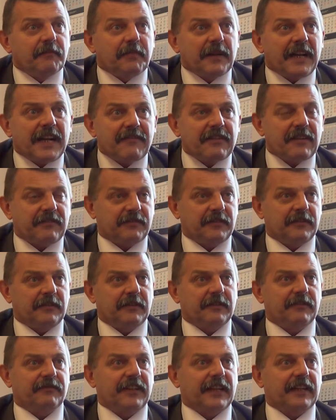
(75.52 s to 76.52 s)
prawie
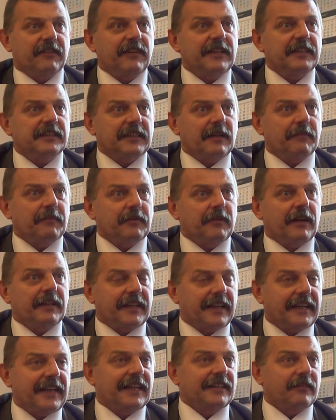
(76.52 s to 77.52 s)
e, frekwencja była
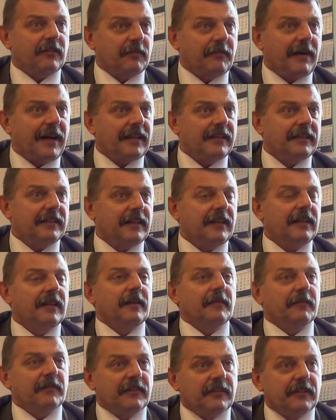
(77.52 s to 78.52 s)
tak jak normalnie,
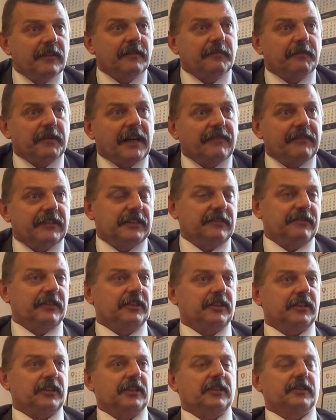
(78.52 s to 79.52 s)
e, prawie
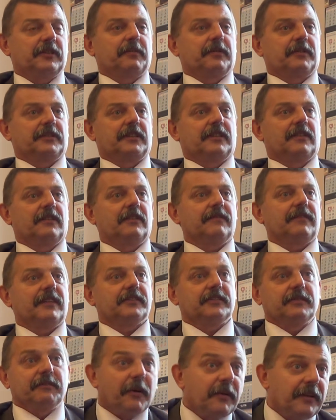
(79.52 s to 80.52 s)
90%
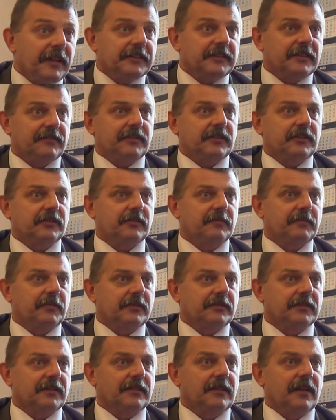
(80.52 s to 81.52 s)
czy ponad 90%,
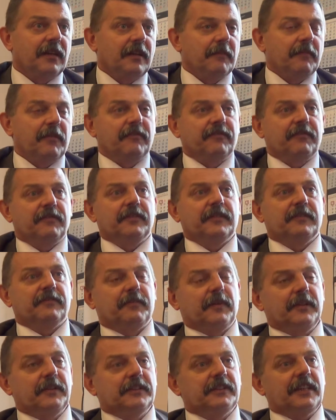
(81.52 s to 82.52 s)
bo w
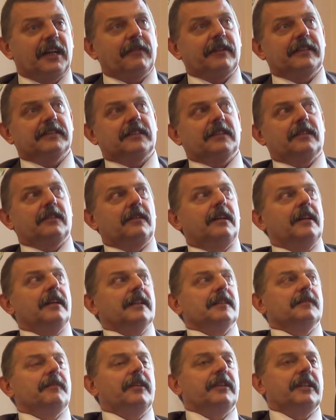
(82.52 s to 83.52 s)
poniedziałek z tego,
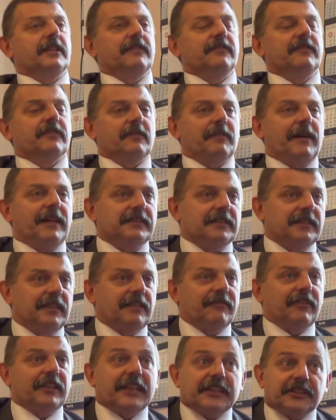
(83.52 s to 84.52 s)
z moich informacji
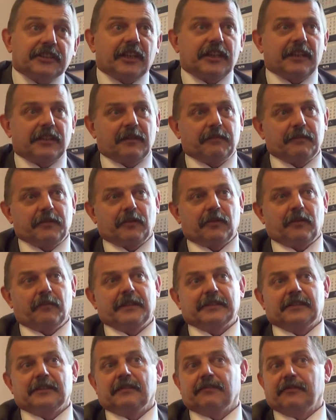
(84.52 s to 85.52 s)
na 21 było
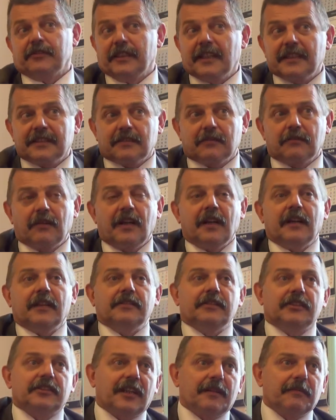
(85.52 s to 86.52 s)
obecnych 20,
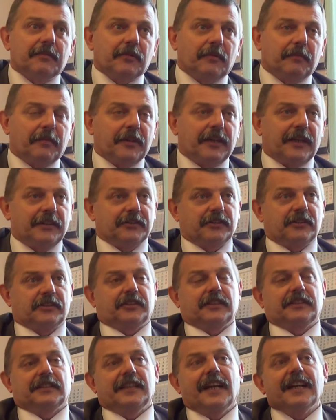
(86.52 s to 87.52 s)
dzisiaj było bodajże
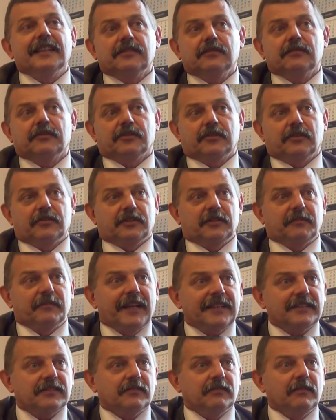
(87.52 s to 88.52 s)
16 czy
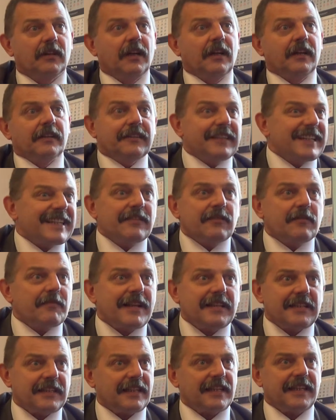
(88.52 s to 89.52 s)
18, tak jak
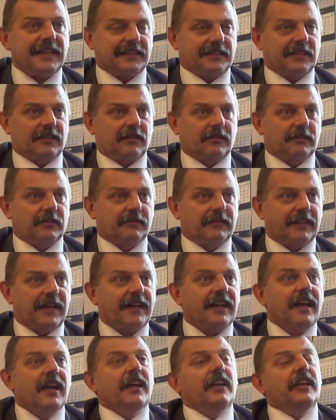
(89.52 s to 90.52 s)
normalnie na lekcje chodzą,
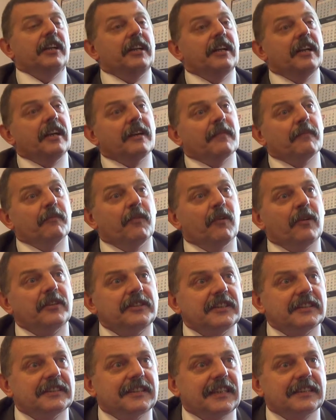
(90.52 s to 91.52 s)
tak? I
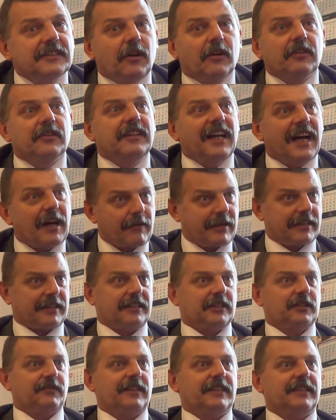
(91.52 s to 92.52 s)
młodzież oddała
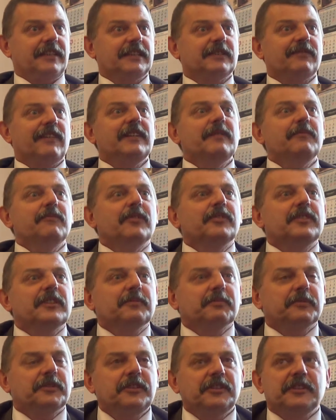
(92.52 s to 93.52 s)
te świadectwa i
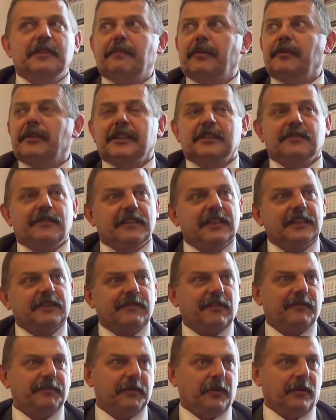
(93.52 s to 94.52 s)
młodzież przyjdzie po te
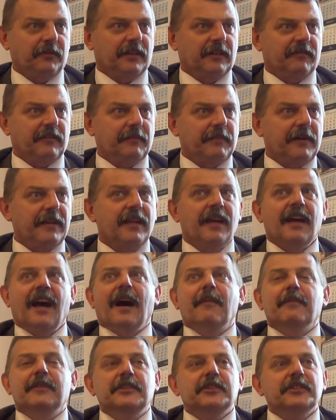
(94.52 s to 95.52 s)
świadectwa w piątek, wie pan?
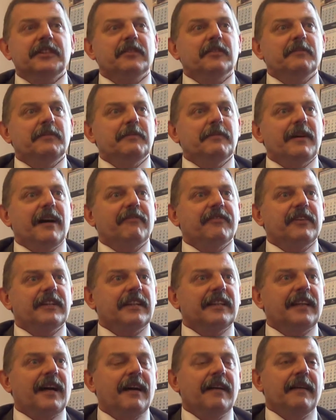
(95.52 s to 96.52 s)
A my dzisiaj robimy
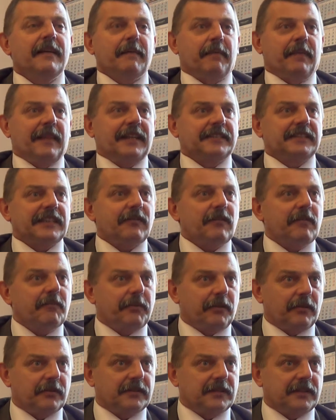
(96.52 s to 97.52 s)
aferę na, na całą
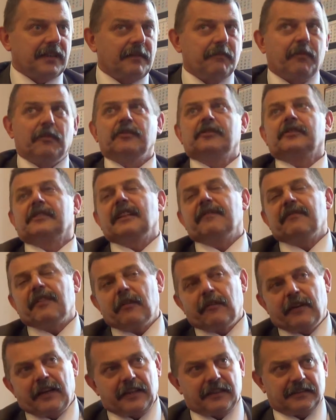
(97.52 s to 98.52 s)
Polskę, bo już
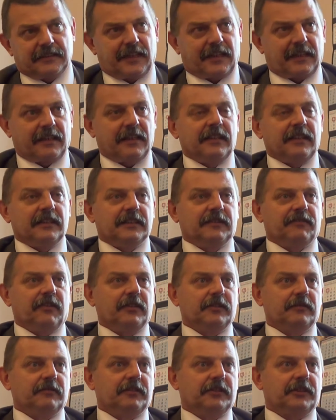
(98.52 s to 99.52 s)
TVN
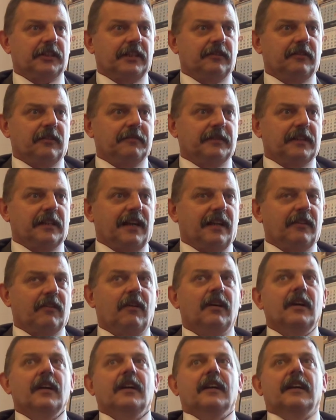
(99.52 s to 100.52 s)
dzwonił dzisiaj do mnie
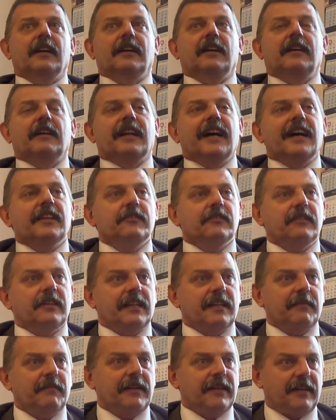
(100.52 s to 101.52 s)
rano, y, Radio
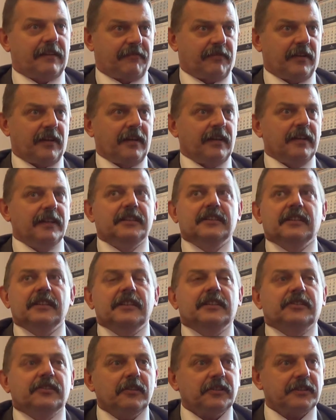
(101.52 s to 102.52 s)
RMF i,
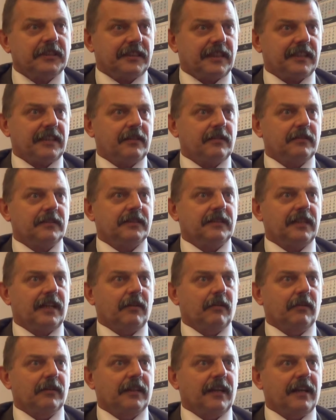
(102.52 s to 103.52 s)
i co się takiego
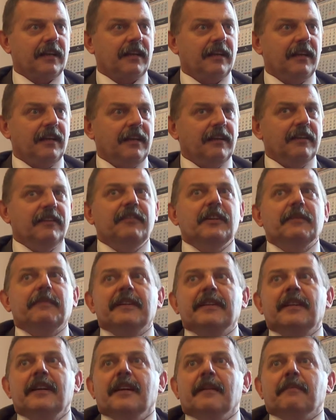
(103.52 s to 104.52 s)
stało, tak? Y- I wie
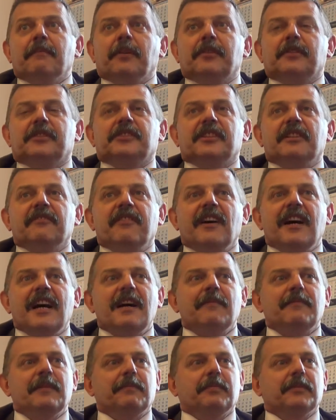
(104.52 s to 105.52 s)
pan,
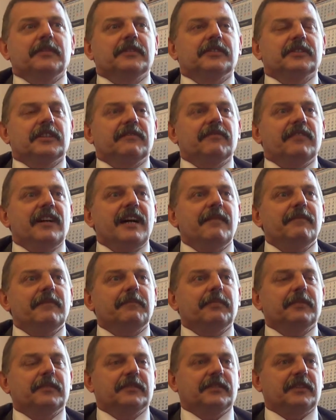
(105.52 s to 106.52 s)
podgrzewamy, podgrzewamy, podgrzewamy,
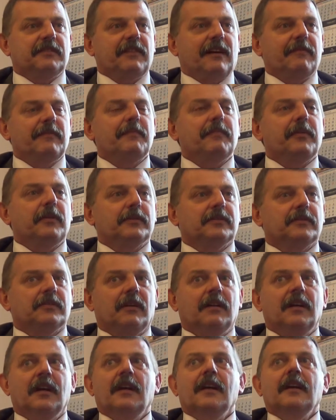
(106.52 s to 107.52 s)
podgrzewamy, po co?